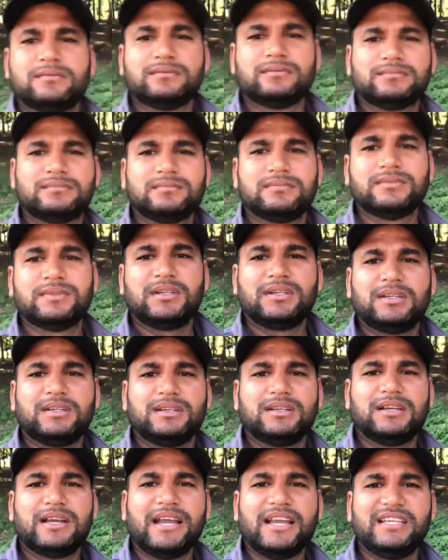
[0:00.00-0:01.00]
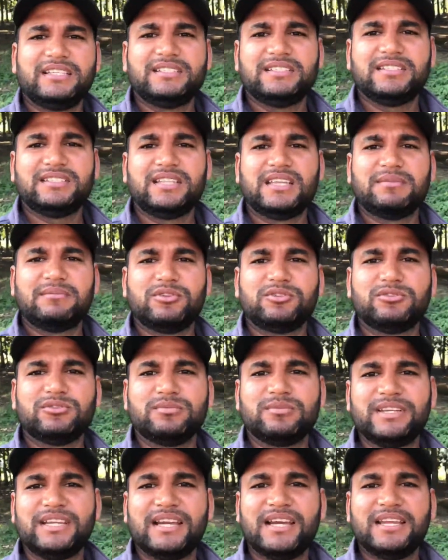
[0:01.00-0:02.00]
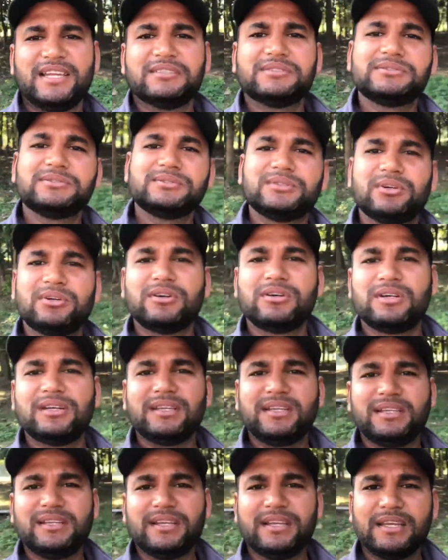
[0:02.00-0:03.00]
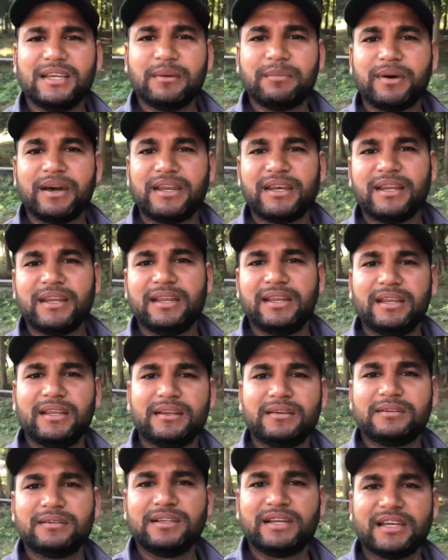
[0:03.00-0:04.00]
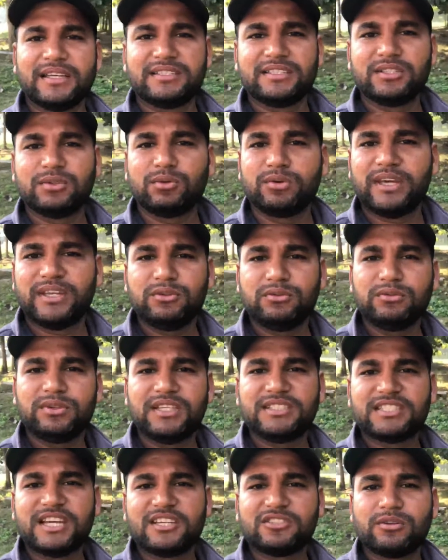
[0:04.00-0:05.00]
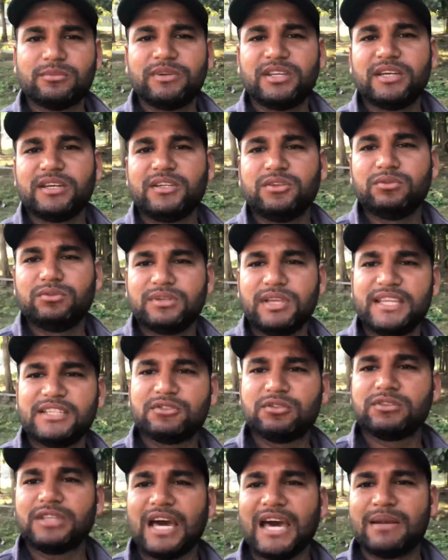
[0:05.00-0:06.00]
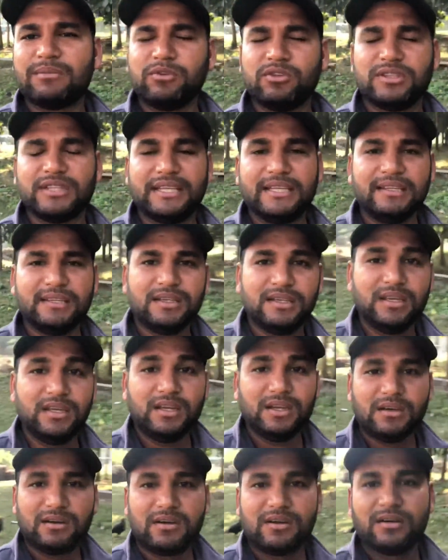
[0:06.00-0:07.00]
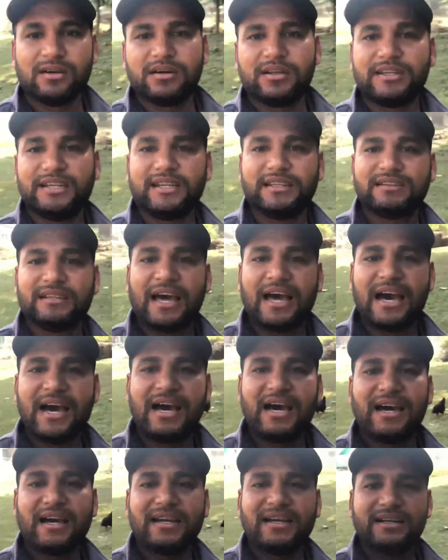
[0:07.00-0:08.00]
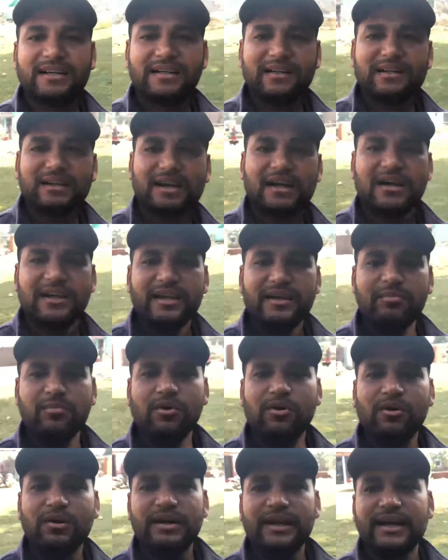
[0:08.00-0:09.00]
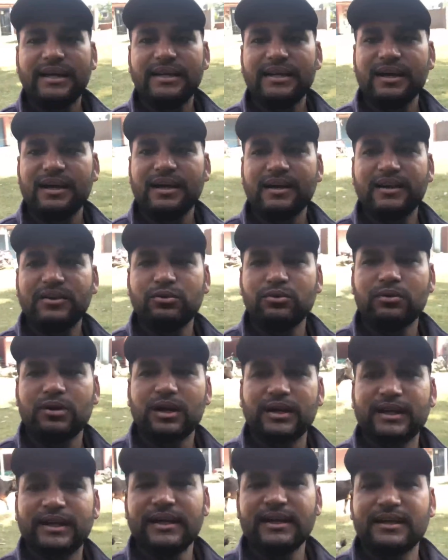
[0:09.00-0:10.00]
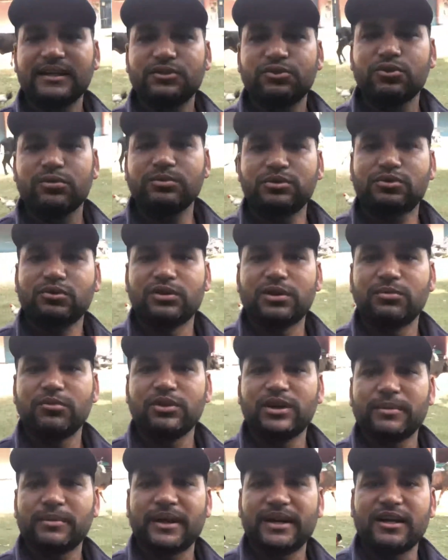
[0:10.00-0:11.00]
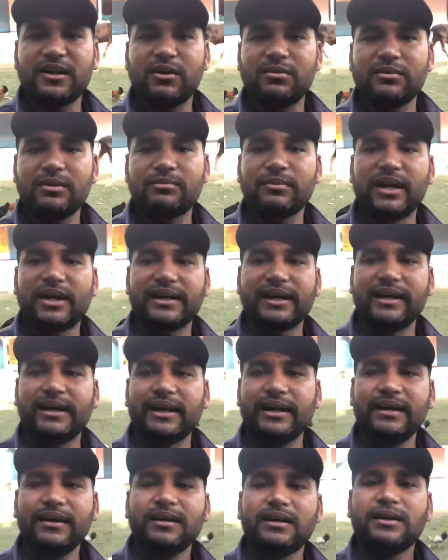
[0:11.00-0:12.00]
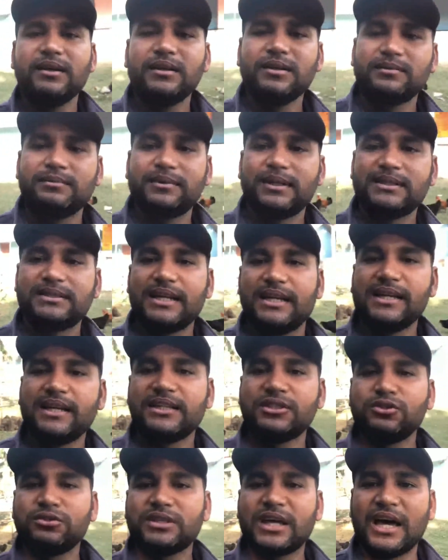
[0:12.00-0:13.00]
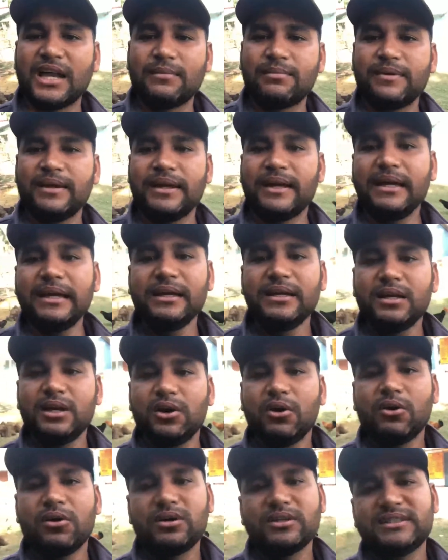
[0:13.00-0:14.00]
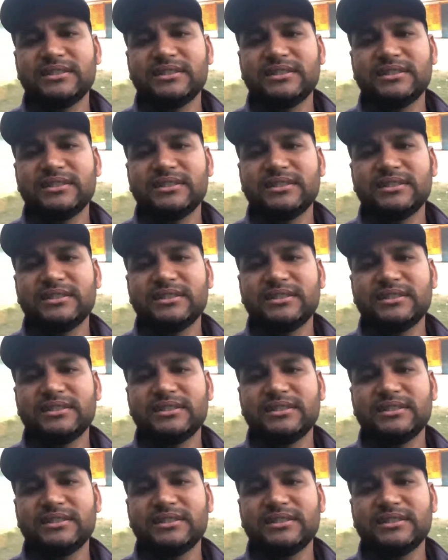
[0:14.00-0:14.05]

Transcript: गाइड इधर मैं घूमने आया हूँ और ये हमारे घर से थोड़ा ही दूर है चार मीटर की दूरी है इसको धार बोलते हैं और ये धार का एक माहौल है यहाँ एक दुकानें हैं जो भी छोटी मोटी हमारे गांव में मार्केट है बस यही है जो धार पे है और